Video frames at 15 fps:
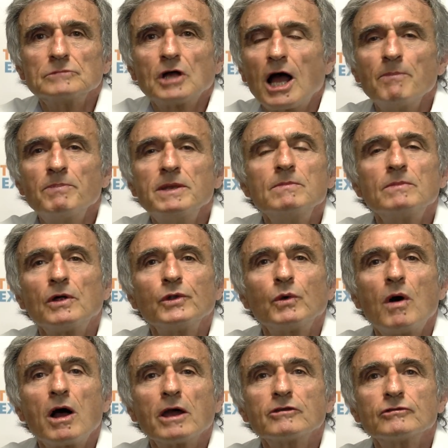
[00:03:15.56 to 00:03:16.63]
Rapidement,
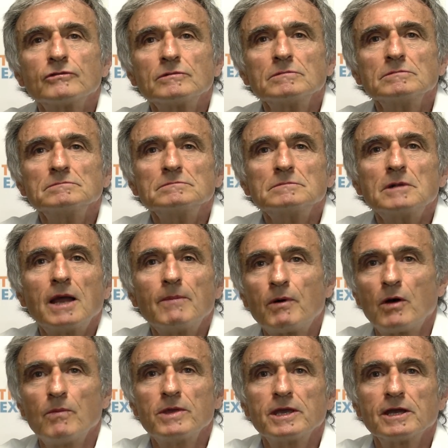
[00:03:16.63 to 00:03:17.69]
trois raisons. La
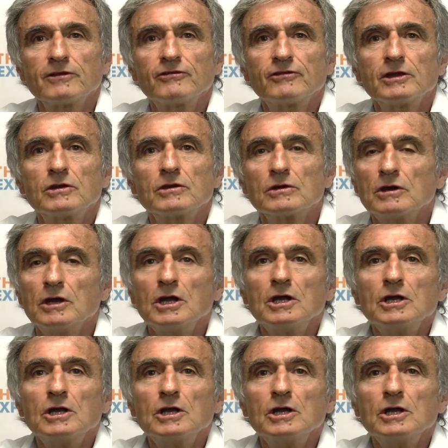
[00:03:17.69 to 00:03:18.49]
première, c'est que